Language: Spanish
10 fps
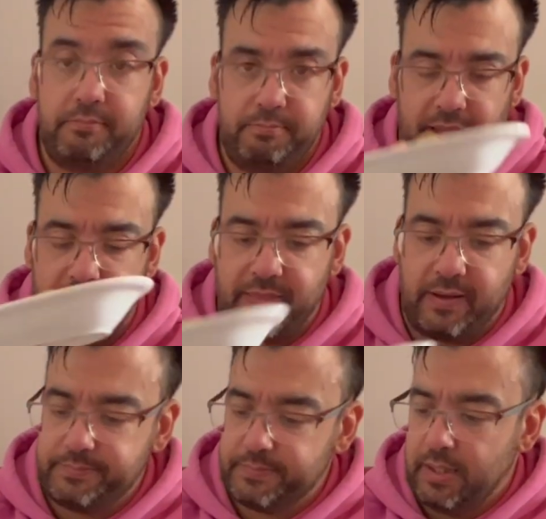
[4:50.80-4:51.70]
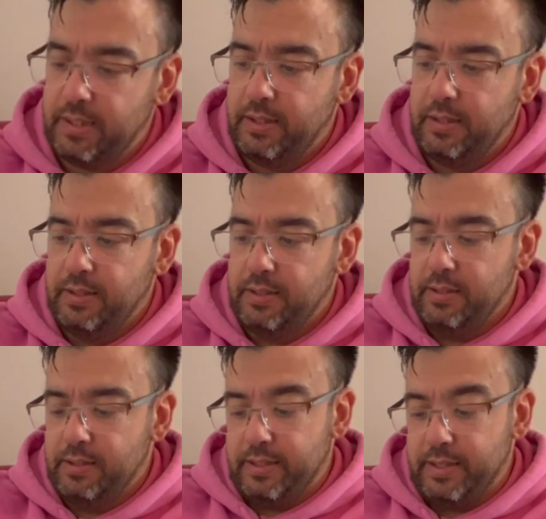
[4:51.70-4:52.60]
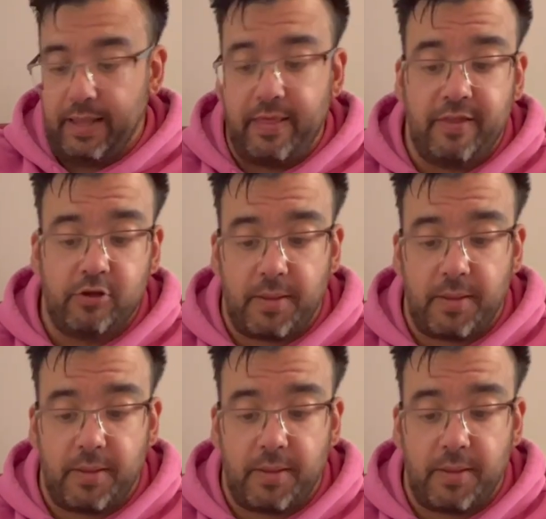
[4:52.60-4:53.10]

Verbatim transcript: Pintaza. He de deciros